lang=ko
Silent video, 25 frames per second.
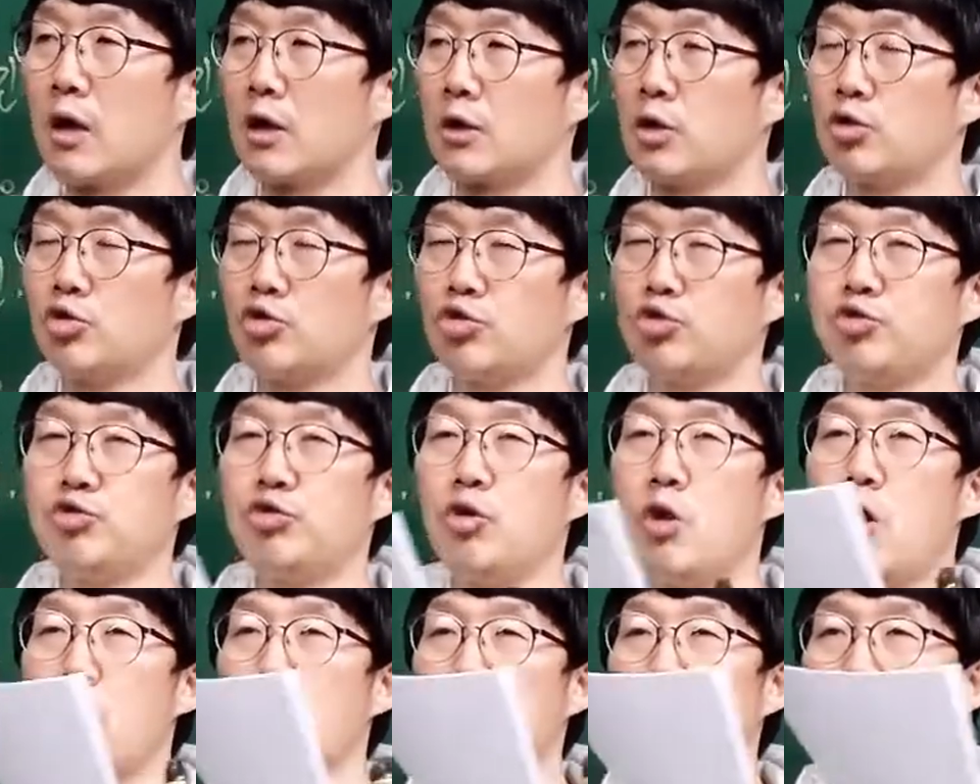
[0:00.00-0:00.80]
그래서
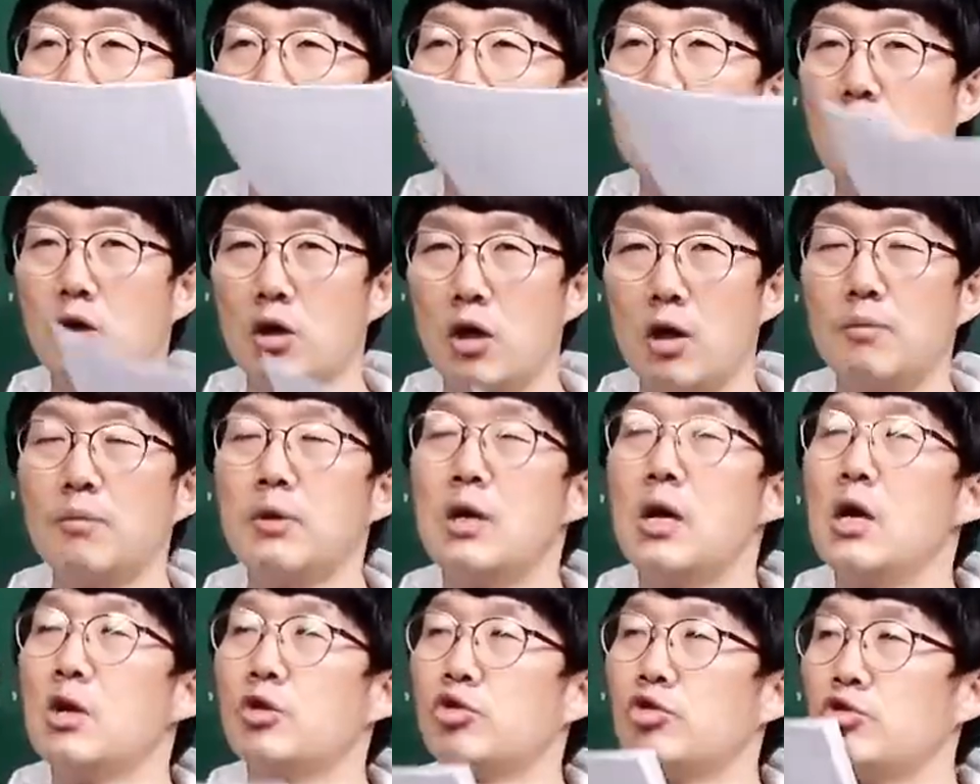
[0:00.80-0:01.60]
추억처럼
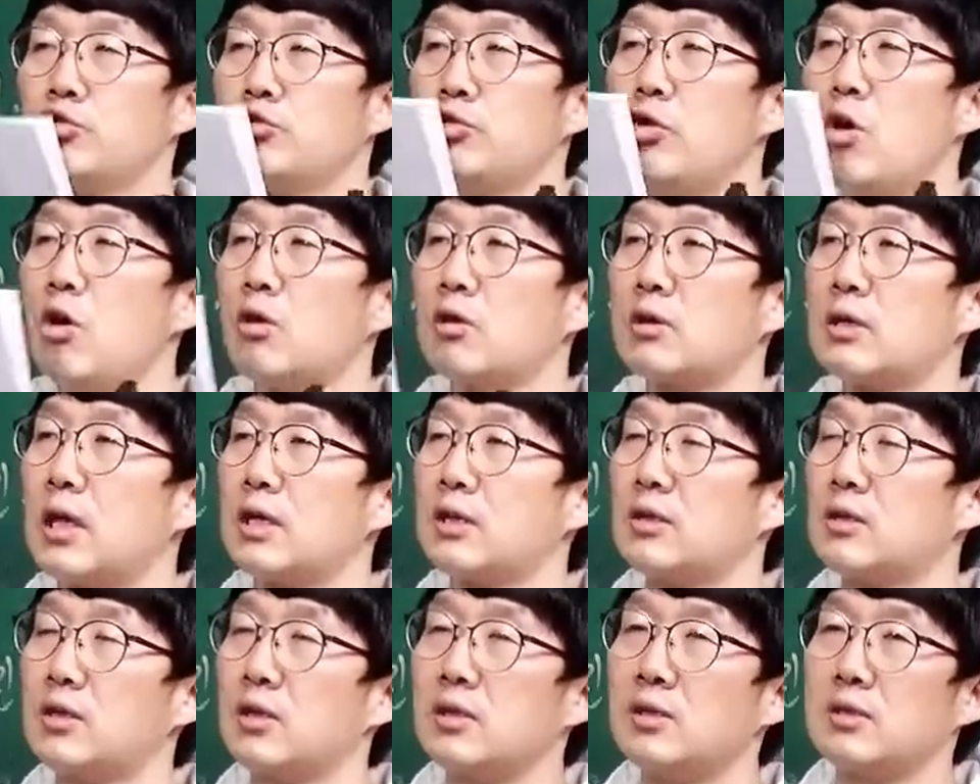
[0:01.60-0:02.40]
추억
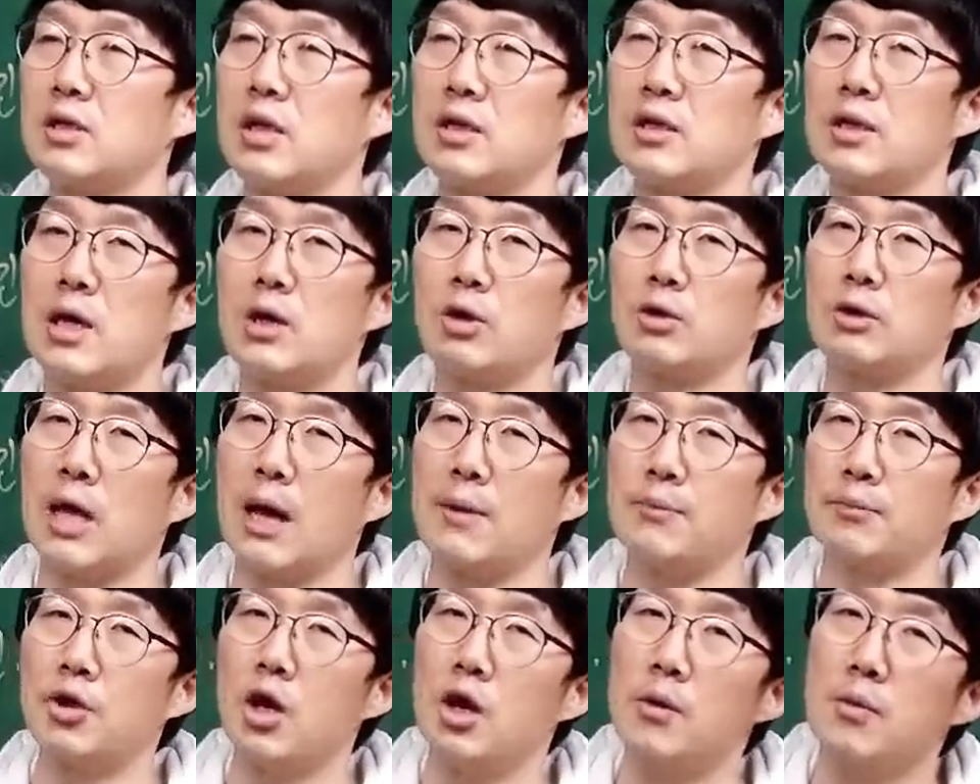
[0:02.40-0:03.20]
같은 사나이로
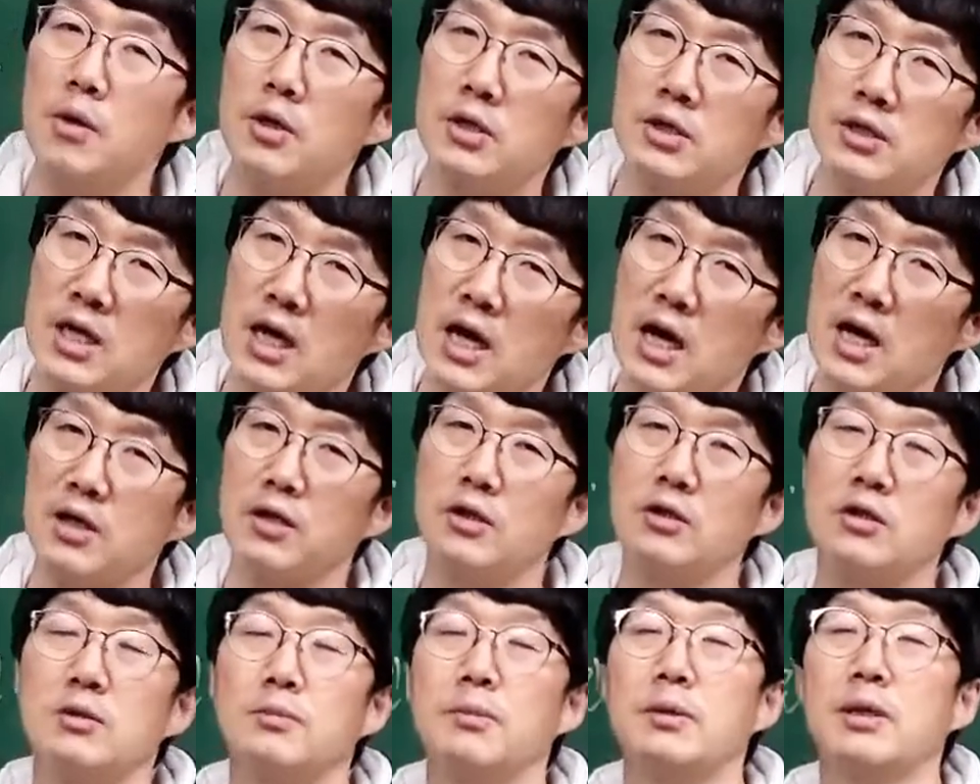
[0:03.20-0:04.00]
남겨버리자
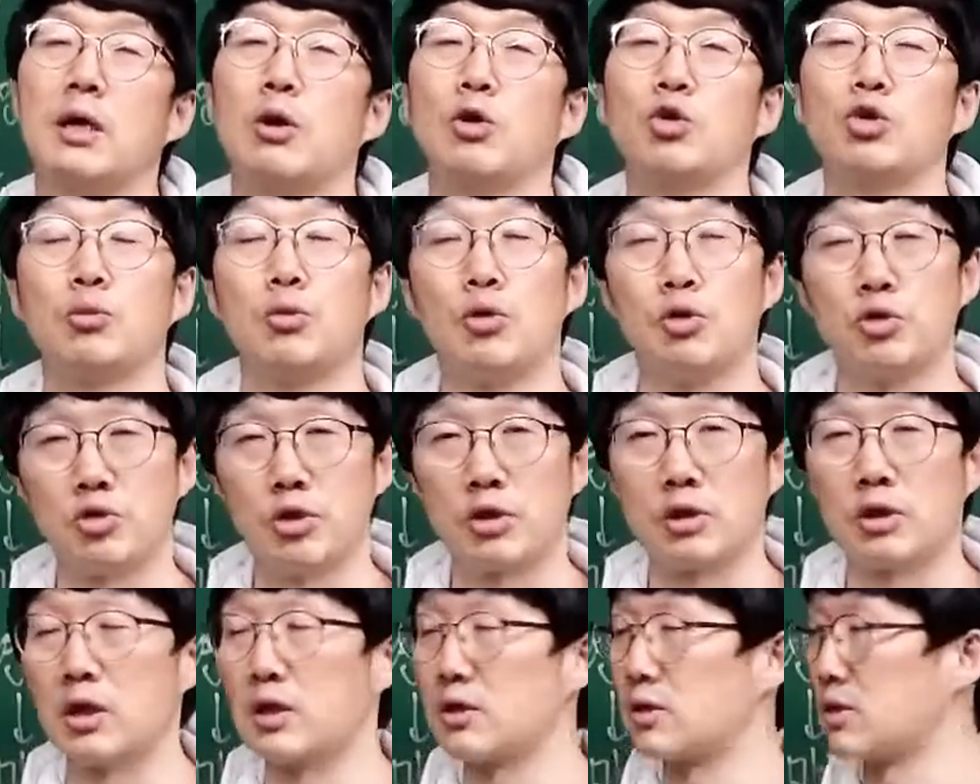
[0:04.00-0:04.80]
이런 의미라고도 볼 수
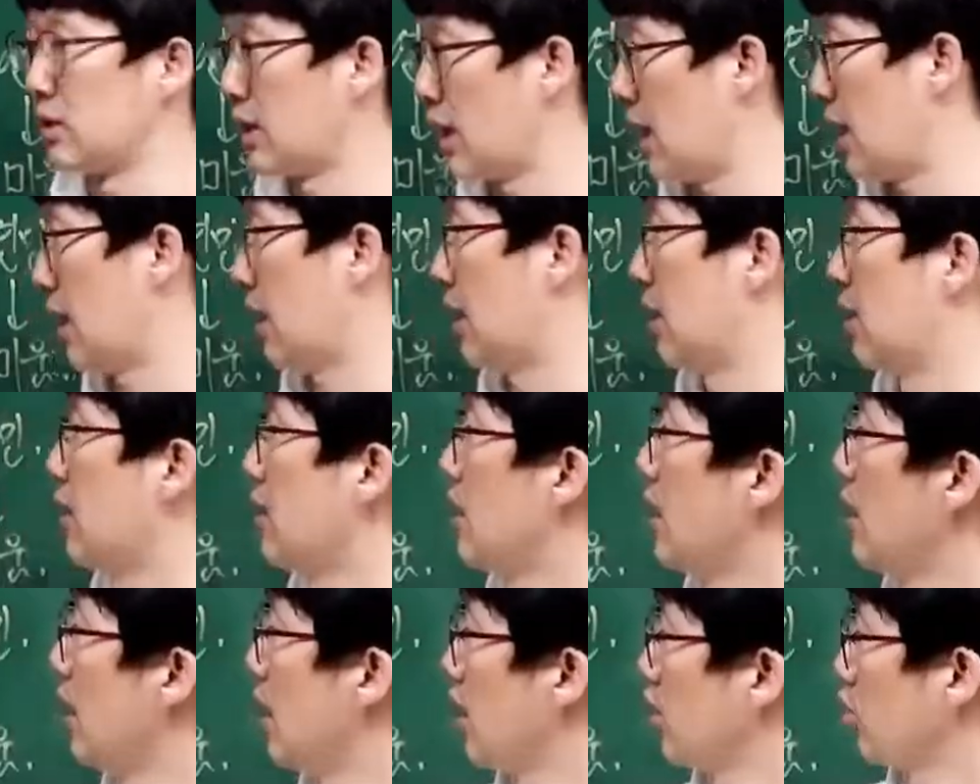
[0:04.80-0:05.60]
있겠으나